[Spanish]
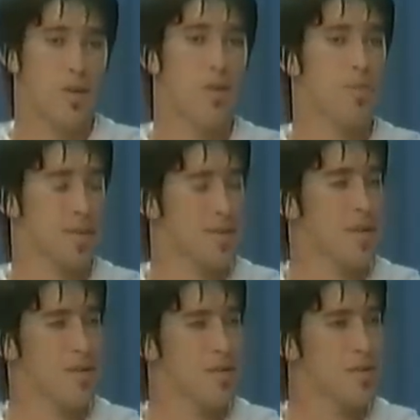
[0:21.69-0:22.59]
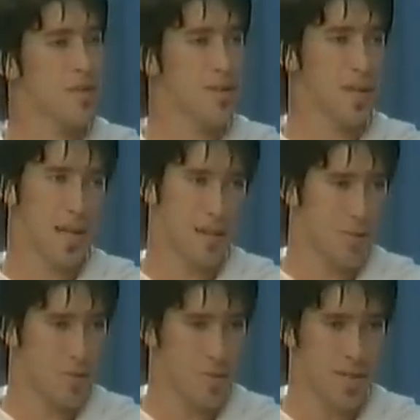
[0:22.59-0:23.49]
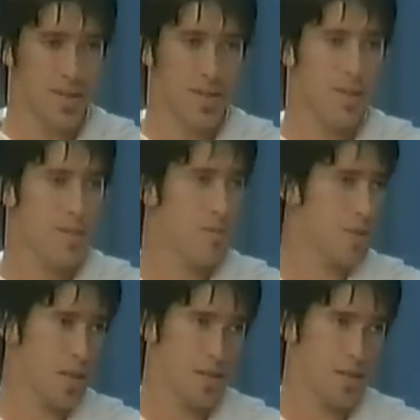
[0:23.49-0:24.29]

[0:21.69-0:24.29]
pasado era lindo convertir, muy lindo,